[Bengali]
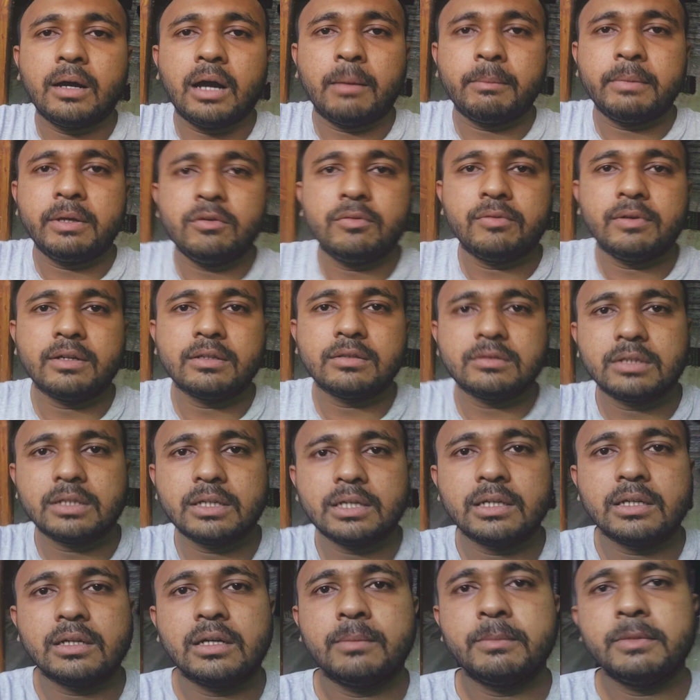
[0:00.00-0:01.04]
আমি ফার্স্টে
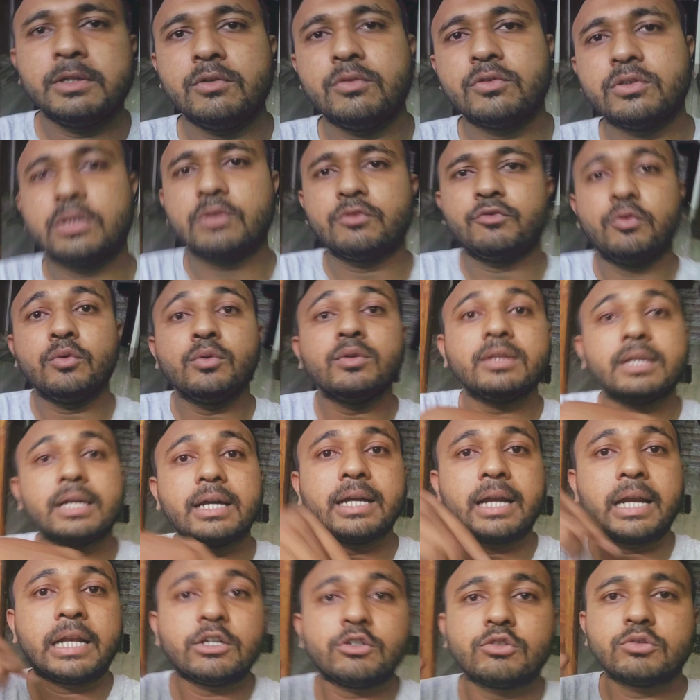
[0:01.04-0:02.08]
আমি হচ্ছে ফোন থেকে
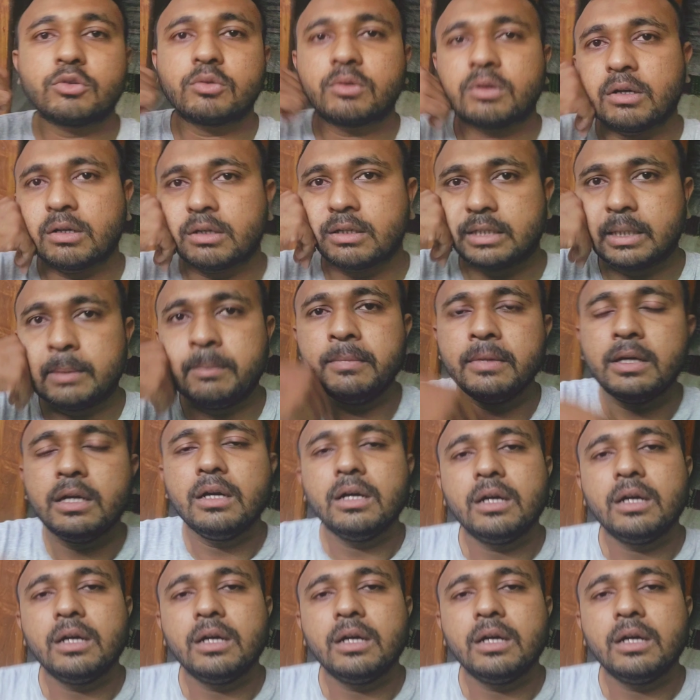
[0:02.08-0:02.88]
রানিং শুটগুলো নিতাম